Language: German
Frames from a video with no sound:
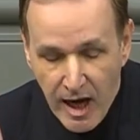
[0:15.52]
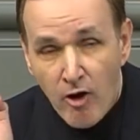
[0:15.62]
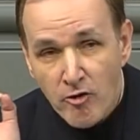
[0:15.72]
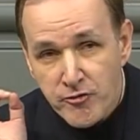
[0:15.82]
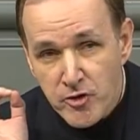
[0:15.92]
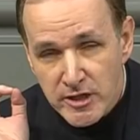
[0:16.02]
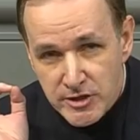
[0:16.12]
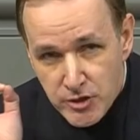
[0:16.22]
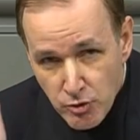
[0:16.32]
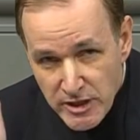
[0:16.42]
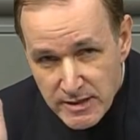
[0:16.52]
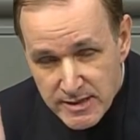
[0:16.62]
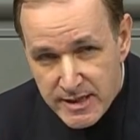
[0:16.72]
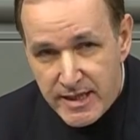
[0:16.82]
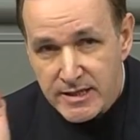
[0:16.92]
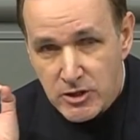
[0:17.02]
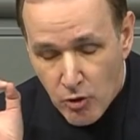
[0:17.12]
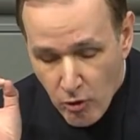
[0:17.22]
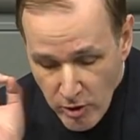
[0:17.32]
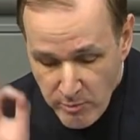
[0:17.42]
auch für judiziert
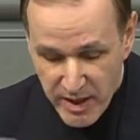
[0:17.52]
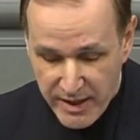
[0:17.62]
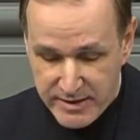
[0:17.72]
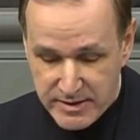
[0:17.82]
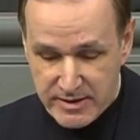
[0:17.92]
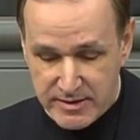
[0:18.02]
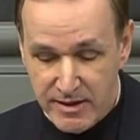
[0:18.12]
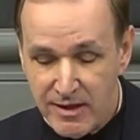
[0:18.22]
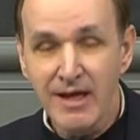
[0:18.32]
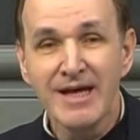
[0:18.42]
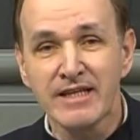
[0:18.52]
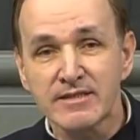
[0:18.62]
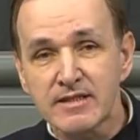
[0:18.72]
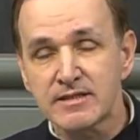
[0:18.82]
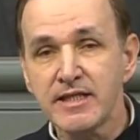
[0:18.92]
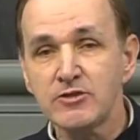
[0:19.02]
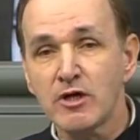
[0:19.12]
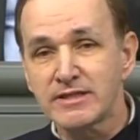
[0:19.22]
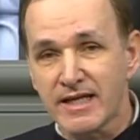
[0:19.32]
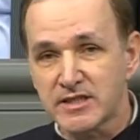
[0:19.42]
Unberechtigte. Das ist nicht
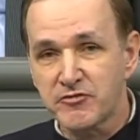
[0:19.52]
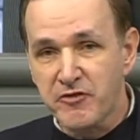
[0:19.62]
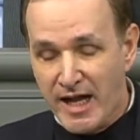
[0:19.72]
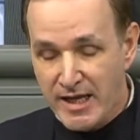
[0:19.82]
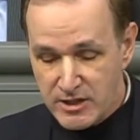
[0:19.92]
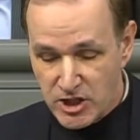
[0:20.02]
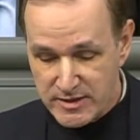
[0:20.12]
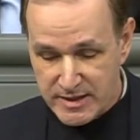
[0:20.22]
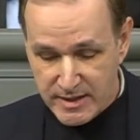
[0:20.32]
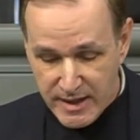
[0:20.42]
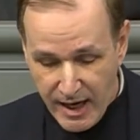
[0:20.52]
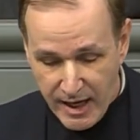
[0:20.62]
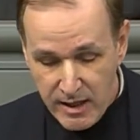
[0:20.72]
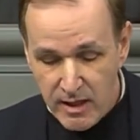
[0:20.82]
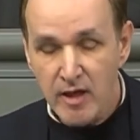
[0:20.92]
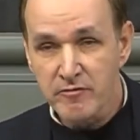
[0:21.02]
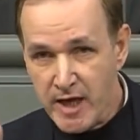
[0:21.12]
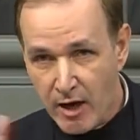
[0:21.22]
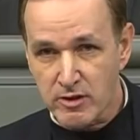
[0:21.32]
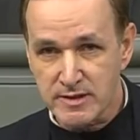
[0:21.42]
nur das falsche Signal,
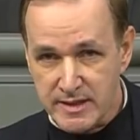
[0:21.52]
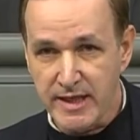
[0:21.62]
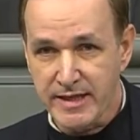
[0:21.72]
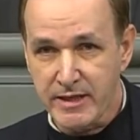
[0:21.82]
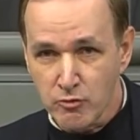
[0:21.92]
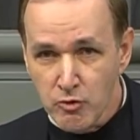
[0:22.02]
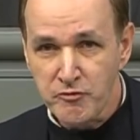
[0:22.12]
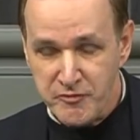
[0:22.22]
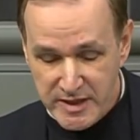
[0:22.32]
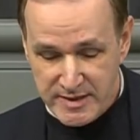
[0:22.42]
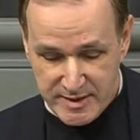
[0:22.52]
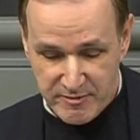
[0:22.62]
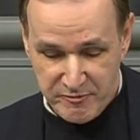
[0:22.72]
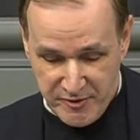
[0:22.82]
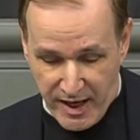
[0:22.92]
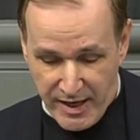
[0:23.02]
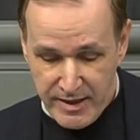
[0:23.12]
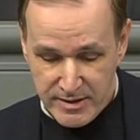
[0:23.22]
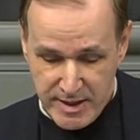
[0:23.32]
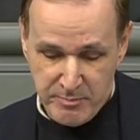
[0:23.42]
wie auch CDU-Vize
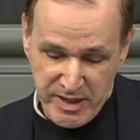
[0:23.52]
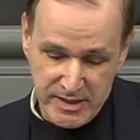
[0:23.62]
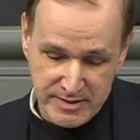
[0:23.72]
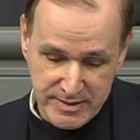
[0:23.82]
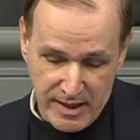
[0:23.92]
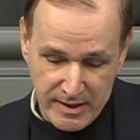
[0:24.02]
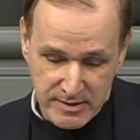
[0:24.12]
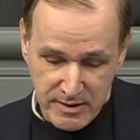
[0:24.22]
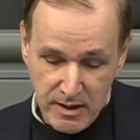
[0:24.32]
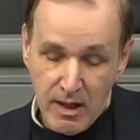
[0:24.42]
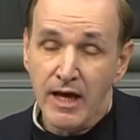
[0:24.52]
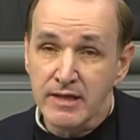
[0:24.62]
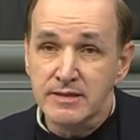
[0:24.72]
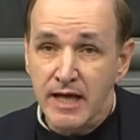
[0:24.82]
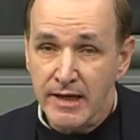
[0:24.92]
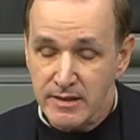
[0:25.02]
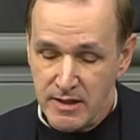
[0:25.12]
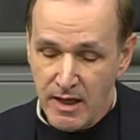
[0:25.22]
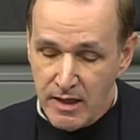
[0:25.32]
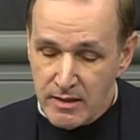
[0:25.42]
Frei der Bild sagte. Es
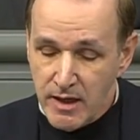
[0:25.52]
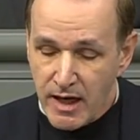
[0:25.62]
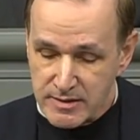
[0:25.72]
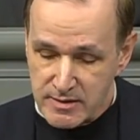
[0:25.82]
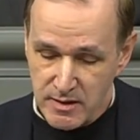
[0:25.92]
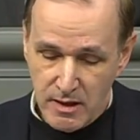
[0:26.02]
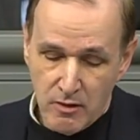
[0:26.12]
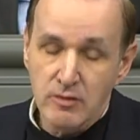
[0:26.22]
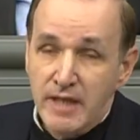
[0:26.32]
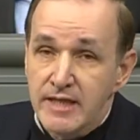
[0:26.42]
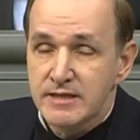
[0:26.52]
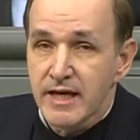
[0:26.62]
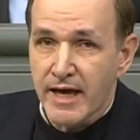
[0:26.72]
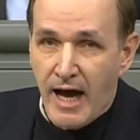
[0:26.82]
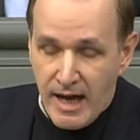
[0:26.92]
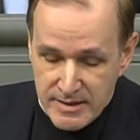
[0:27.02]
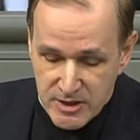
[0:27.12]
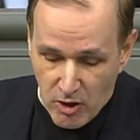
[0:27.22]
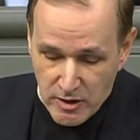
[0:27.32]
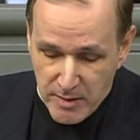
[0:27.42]
zeigt das und nicht die realen
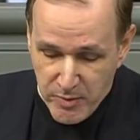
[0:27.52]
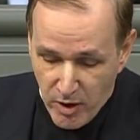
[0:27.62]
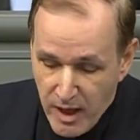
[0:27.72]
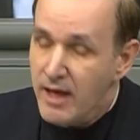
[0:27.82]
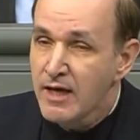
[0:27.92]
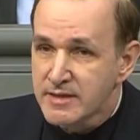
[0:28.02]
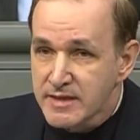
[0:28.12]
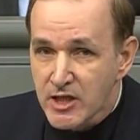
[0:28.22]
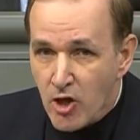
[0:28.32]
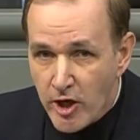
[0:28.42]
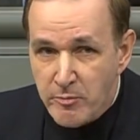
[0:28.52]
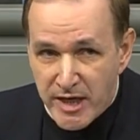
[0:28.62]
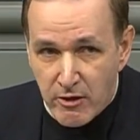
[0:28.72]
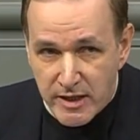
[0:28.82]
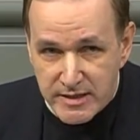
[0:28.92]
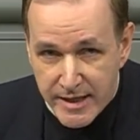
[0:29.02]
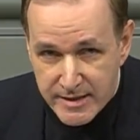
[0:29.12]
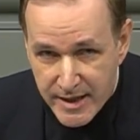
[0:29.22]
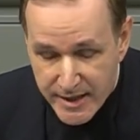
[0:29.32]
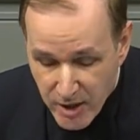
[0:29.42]
Sorgen der Bürger sind die neuen
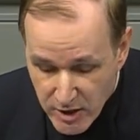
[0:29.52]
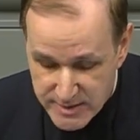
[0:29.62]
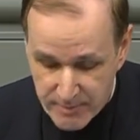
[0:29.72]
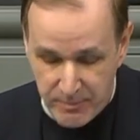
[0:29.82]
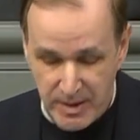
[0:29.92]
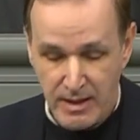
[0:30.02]
Prioritäten der Genossen.